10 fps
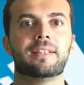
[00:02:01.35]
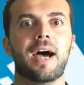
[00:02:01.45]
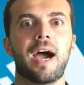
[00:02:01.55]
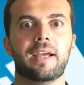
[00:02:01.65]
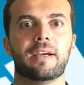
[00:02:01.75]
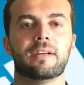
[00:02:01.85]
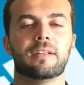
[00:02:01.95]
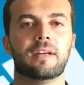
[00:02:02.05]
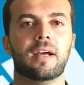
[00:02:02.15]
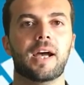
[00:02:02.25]
تايجر
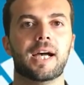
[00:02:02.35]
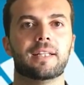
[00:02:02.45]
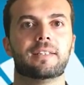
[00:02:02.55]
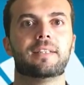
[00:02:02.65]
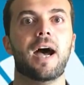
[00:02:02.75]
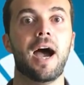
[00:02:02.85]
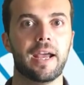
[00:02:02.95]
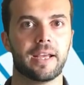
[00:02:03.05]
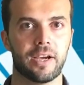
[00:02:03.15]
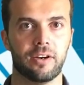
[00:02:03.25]

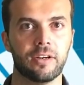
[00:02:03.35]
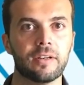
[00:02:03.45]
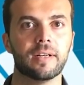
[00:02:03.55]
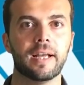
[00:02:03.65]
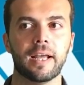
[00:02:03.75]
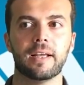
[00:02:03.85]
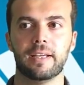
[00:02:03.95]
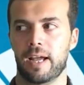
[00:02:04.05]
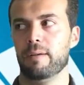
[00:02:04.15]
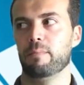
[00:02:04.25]
تايجر
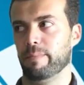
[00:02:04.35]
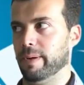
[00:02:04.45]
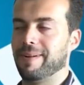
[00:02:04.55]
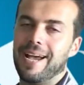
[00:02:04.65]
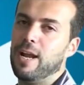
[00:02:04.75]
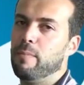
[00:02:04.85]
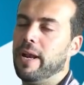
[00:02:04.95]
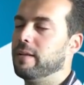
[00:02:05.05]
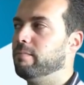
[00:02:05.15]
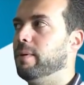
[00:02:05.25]
يعني بامكانها
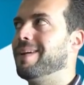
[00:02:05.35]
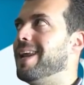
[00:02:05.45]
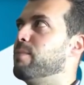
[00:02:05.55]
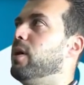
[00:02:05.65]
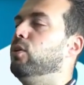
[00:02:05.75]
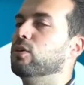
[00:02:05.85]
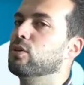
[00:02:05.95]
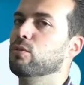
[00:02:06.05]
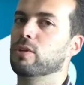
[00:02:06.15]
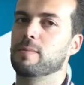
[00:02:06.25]
بنا... بامكانك ما تحط
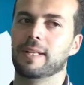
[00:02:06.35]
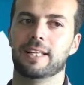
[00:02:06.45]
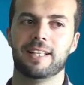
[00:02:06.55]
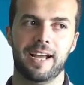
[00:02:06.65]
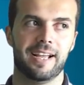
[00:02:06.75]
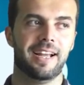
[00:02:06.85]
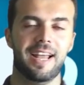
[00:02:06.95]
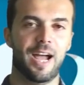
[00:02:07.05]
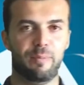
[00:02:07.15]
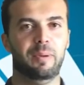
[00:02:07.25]
صورتي بدل التايجر
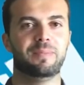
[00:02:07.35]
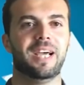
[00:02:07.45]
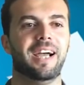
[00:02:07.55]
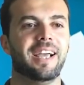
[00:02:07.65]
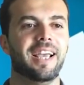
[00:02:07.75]
عم بمزح